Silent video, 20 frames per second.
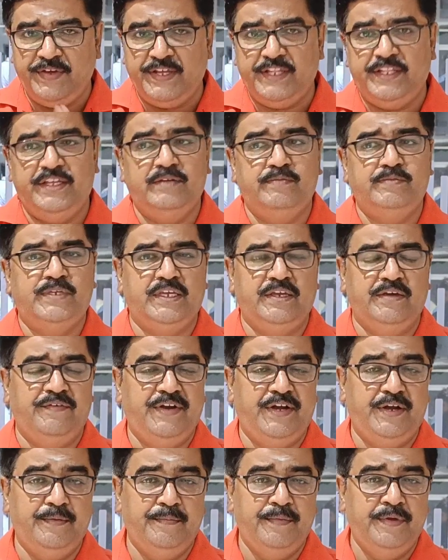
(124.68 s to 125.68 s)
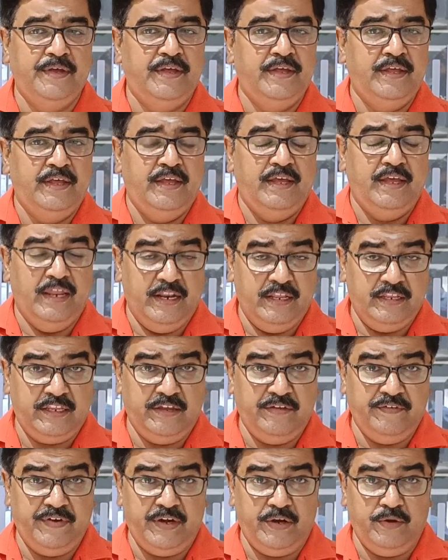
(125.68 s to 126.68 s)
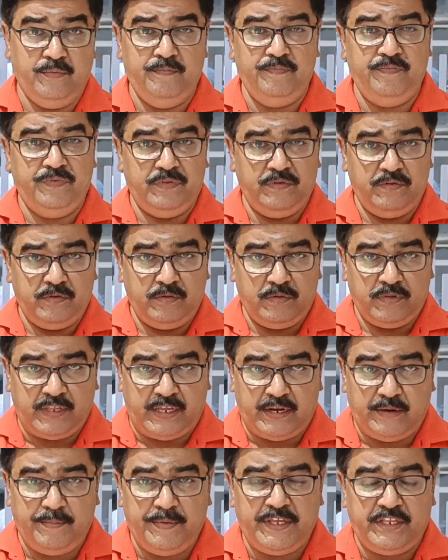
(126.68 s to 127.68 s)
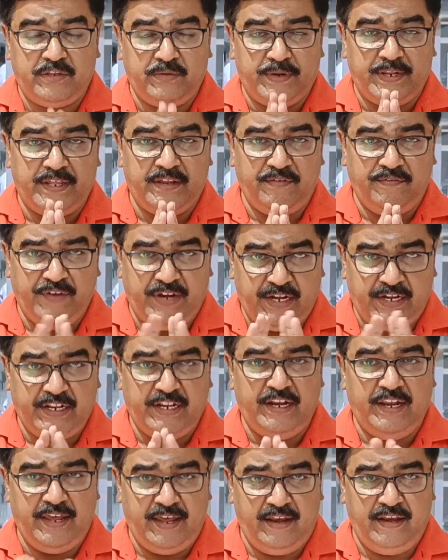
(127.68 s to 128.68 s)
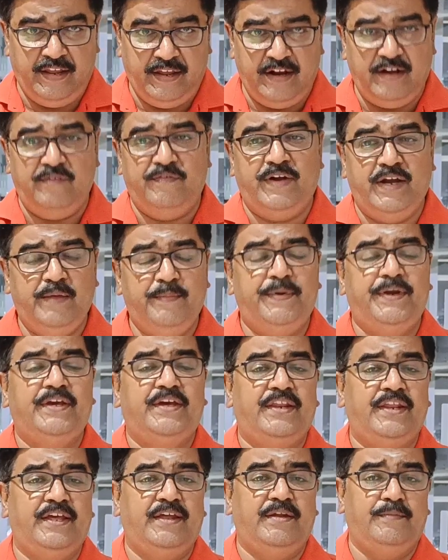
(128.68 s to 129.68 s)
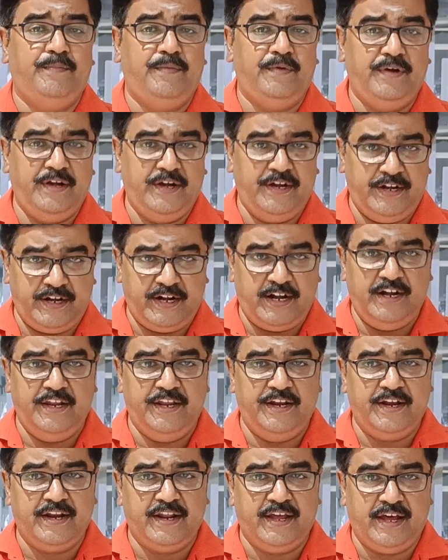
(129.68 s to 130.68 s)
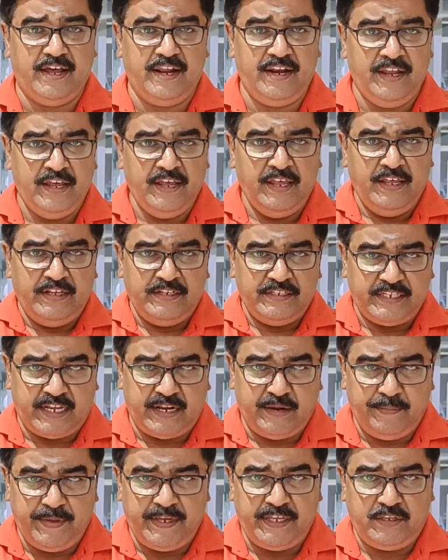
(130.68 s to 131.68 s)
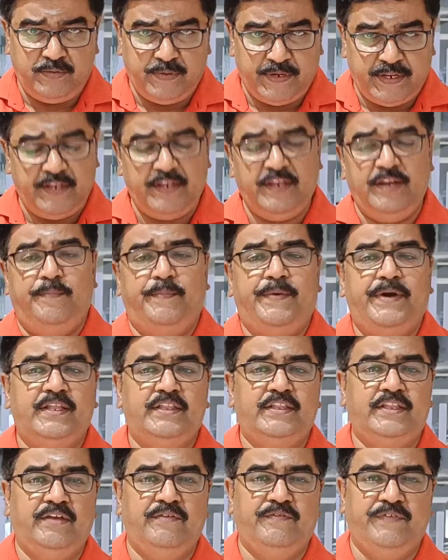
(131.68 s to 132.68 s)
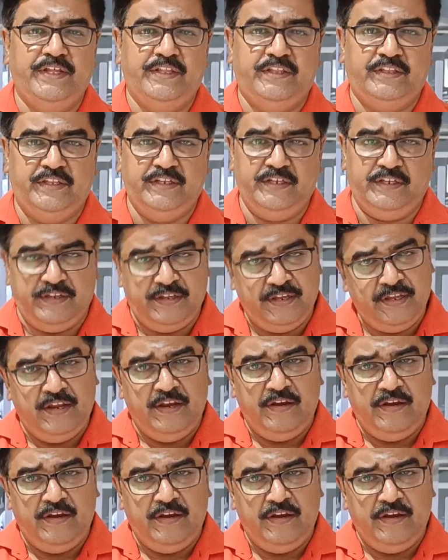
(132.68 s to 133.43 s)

நெய்வேத்தியம் செய்ய வேண்டும் என்ன செய்ய வேண்டும் சரபேஸ்வரர் வீட்டிலே நீங்கள் வழிபடுகிறீர்கள் என்றால் சரபேஸ்வரரின் படத்தை வைத்து